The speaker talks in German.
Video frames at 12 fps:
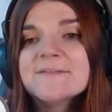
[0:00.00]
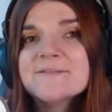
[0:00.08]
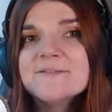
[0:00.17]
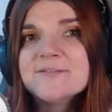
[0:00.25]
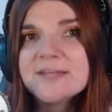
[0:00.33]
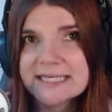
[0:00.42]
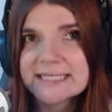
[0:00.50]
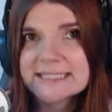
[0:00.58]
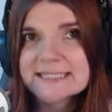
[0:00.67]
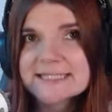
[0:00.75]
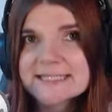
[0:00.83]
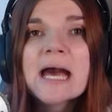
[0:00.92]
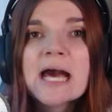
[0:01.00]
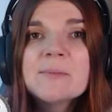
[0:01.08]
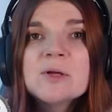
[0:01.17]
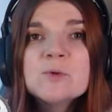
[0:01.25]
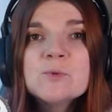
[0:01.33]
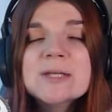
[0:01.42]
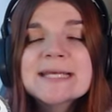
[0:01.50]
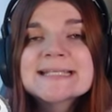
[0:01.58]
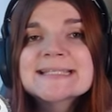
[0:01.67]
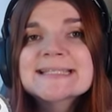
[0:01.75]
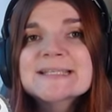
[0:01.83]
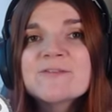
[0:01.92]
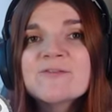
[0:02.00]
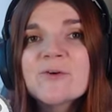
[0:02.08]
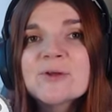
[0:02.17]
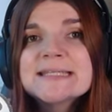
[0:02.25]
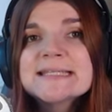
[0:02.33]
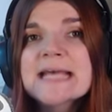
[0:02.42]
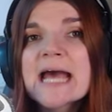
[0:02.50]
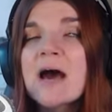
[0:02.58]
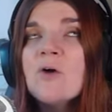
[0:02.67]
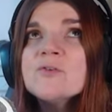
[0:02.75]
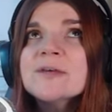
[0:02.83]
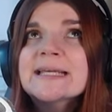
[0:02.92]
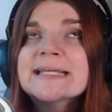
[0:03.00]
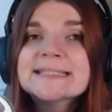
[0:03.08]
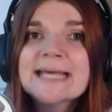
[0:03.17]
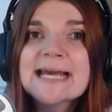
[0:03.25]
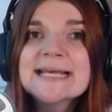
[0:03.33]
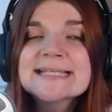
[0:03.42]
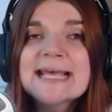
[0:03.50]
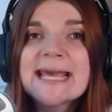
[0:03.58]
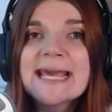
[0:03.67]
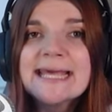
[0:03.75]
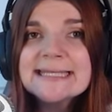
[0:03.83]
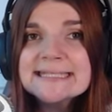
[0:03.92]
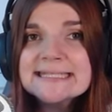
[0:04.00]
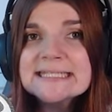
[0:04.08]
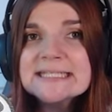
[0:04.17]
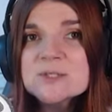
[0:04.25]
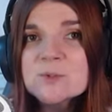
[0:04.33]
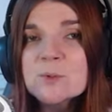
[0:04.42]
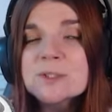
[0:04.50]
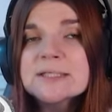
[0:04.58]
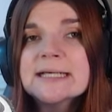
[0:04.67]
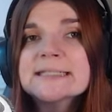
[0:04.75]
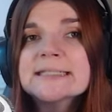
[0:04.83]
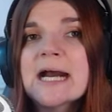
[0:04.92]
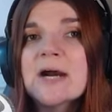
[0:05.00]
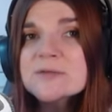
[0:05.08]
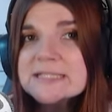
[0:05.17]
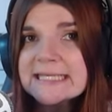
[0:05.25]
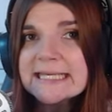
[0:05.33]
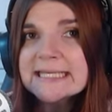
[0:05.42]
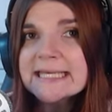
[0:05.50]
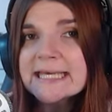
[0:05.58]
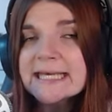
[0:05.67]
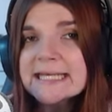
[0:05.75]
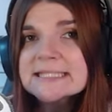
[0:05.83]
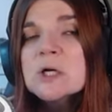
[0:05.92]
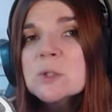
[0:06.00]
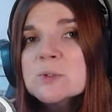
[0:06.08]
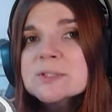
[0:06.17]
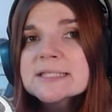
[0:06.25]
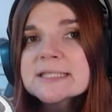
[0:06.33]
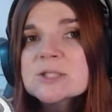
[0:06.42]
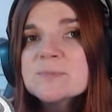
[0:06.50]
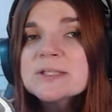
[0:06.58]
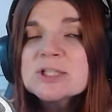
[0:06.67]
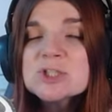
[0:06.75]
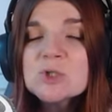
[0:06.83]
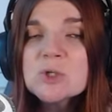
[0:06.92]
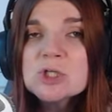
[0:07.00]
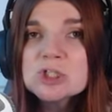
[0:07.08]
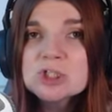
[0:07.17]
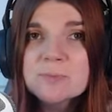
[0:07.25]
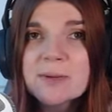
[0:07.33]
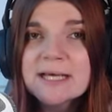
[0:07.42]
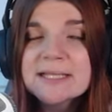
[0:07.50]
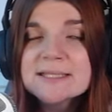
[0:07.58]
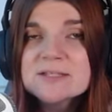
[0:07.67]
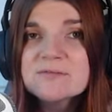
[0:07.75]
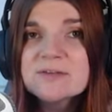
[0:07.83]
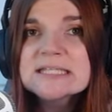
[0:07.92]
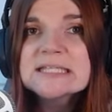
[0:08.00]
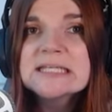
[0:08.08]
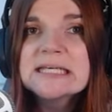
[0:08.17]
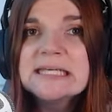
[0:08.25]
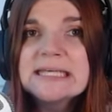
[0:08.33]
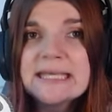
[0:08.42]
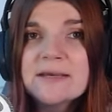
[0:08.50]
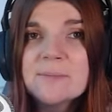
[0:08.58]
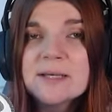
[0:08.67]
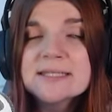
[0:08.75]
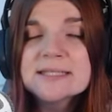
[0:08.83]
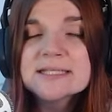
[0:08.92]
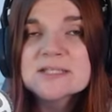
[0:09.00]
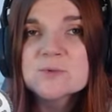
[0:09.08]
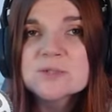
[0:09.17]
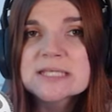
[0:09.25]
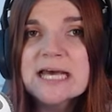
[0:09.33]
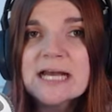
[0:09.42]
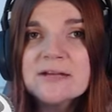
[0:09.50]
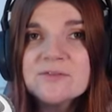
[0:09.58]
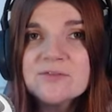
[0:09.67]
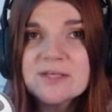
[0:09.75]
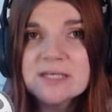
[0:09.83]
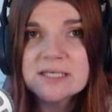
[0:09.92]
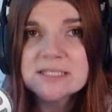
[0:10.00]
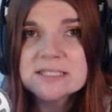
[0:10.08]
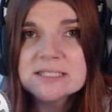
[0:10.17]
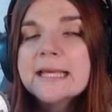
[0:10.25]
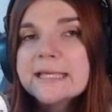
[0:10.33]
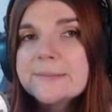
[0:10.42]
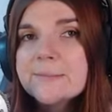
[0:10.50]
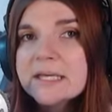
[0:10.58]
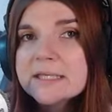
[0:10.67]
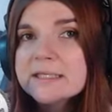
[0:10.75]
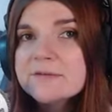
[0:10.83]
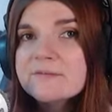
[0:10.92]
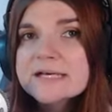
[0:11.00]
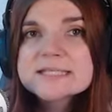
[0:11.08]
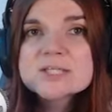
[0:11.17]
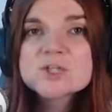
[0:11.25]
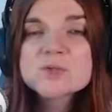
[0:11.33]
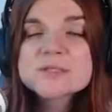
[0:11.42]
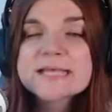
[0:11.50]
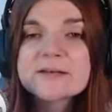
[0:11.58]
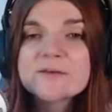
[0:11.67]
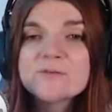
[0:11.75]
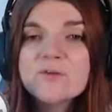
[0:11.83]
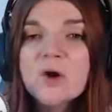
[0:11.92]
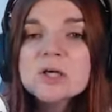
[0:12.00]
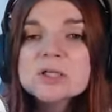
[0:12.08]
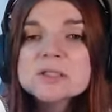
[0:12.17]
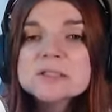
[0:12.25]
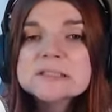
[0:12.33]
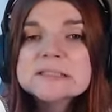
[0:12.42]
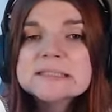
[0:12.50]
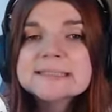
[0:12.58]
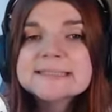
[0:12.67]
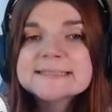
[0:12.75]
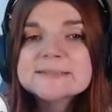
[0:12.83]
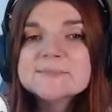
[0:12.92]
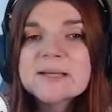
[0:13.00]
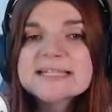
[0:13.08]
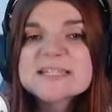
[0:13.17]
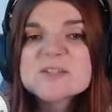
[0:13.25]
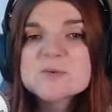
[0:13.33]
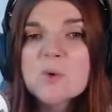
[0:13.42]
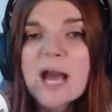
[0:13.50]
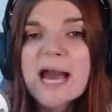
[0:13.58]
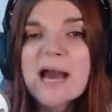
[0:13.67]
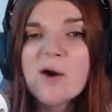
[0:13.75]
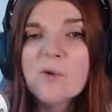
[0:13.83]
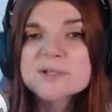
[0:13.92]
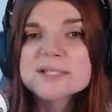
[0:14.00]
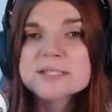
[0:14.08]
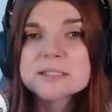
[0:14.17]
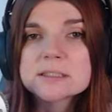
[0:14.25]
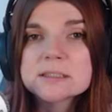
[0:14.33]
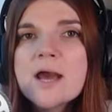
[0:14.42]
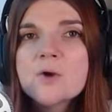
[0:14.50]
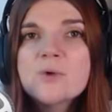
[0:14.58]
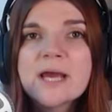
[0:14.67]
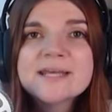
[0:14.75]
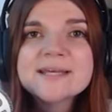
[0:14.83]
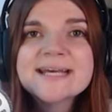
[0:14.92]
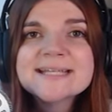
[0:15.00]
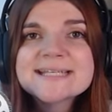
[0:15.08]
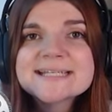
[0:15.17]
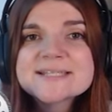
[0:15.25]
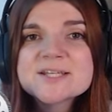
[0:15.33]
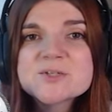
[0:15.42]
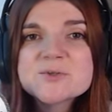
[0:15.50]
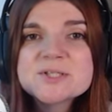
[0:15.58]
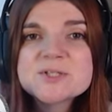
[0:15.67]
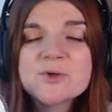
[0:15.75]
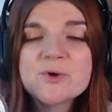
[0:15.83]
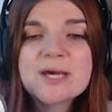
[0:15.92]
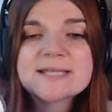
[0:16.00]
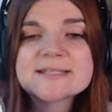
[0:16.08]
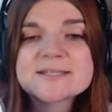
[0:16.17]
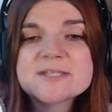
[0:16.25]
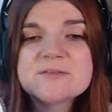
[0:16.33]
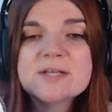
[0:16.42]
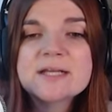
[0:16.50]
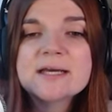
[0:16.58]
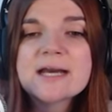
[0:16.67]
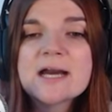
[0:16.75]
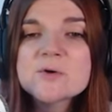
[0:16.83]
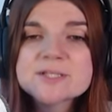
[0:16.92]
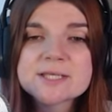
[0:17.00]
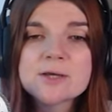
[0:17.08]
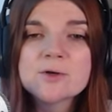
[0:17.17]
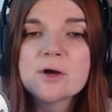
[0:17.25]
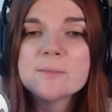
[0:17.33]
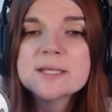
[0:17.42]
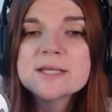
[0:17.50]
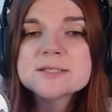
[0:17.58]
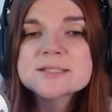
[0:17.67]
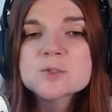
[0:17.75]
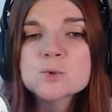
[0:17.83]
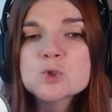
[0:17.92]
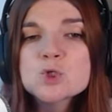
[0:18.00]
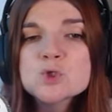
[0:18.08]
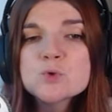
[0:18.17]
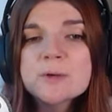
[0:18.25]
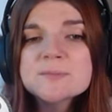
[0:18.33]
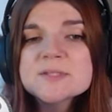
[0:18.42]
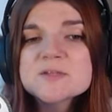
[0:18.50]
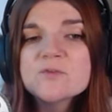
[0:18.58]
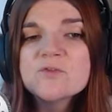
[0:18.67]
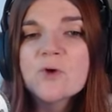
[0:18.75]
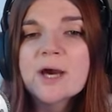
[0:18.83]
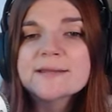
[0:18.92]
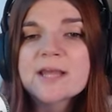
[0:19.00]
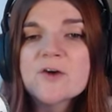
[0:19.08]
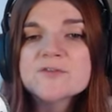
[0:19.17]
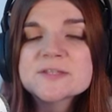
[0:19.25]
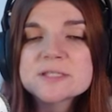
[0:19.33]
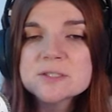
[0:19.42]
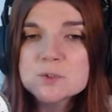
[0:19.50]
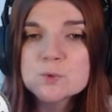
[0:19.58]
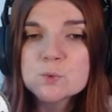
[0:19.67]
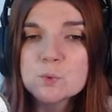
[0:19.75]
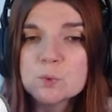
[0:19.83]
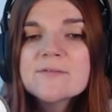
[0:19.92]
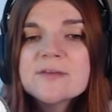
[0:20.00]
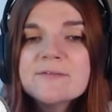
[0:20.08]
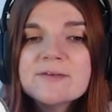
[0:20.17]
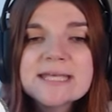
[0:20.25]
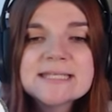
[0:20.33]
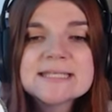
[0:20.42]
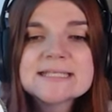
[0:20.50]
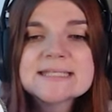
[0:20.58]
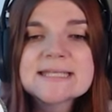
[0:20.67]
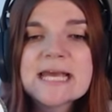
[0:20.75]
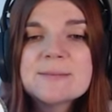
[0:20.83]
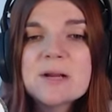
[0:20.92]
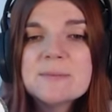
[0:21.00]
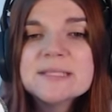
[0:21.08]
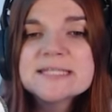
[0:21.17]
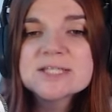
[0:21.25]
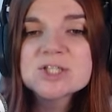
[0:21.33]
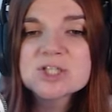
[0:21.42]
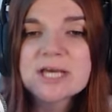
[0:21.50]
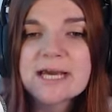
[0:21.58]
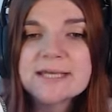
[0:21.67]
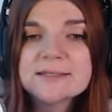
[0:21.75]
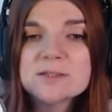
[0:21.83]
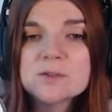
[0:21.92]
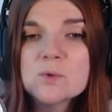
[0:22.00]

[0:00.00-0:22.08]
wird. Aber nun ist sie von dieser aufregenden Reise endlich zurück nach Hause gekehrt und ich bin schon gespannt, was ihr Ehemann dazu sagen wird. Immerhin war sie schon seit Wochen nicht mehr zu Hause. Ryan hat jetzt natürlich gehört, dass sie wieder nach Hause gekommen ist und stürmt sofort auf sie zu. Wir werden jetzt einmal mit ihr streiten